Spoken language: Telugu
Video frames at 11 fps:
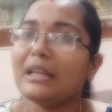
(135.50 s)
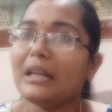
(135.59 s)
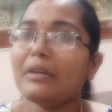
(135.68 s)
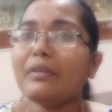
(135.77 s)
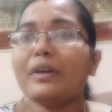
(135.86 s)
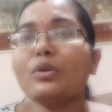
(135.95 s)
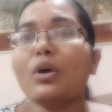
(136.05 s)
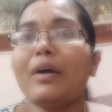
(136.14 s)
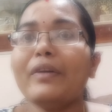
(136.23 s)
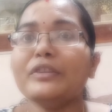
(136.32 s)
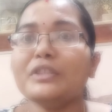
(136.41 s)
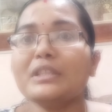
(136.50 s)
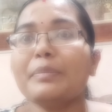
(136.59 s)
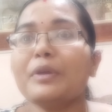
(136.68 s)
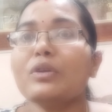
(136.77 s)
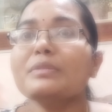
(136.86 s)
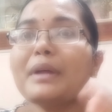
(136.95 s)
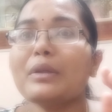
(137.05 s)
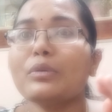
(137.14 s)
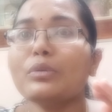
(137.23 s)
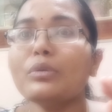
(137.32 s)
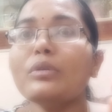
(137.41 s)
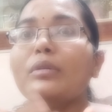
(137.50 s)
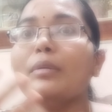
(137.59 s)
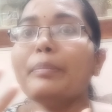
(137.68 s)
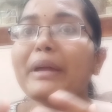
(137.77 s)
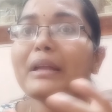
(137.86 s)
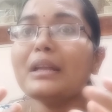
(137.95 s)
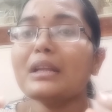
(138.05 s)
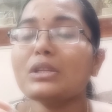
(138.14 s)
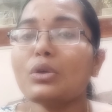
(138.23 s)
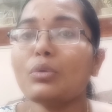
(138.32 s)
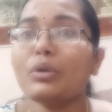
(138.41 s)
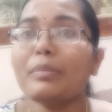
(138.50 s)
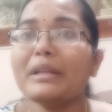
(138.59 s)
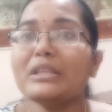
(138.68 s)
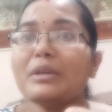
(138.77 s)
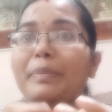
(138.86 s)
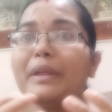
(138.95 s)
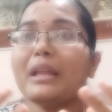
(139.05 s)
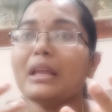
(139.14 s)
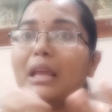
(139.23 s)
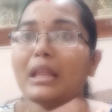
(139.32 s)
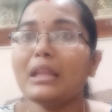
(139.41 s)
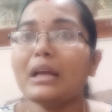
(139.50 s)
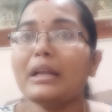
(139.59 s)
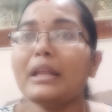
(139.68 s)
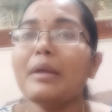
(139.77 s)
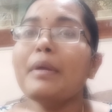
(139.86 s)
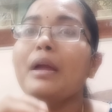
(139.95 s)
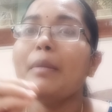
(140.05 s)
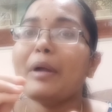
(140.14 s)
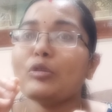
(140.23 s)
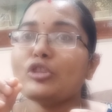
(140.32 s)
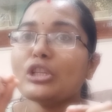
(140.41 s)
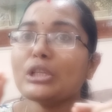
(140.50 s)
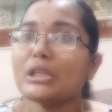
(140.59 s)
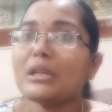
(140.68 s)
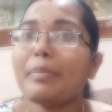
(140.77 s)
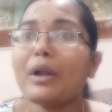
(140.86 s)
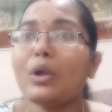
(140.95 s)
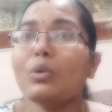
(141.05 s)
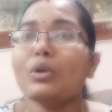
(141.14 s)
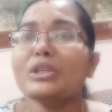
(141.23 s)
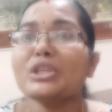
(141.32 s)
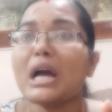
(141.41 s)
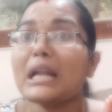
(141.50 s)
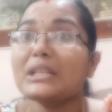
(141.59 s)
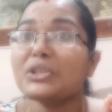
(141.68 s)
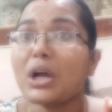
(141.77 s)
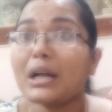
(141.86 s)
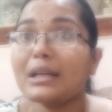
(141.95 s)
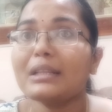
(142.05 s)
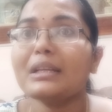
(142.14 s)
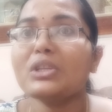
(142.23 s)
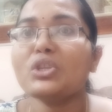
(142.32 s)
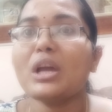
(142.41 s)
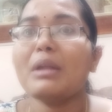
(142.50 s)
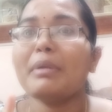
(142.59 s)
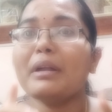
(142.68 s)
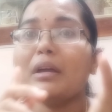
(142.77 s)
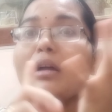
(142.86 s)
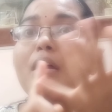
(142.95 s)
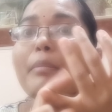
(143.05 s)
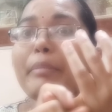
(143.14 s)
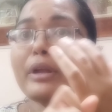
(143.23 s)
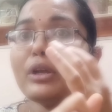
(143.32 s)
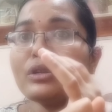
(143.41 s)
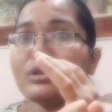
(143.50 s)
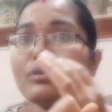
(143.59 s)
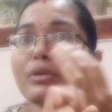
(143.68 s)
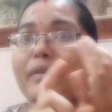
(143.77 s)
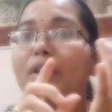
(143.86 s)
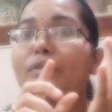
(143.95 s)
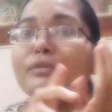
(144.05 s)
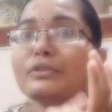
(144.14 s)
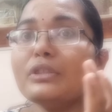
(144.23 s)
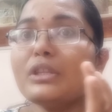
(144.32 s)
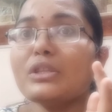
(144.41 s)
డెలివరీ um, వరకు అవాయిడ్ చేస్తే బికాజ్ మనకు బెడ్ రెస్ట్లో ఉండమని చెప్పేదానికి ఎందుకంటే మనం చిన్న చిన్న పనులు కూడా చాలా జాగ్రత్తగా చేయాలన్నమాట బెడ్ రెస్ట్లో ఉండే వాళ్ళు ఫుడ్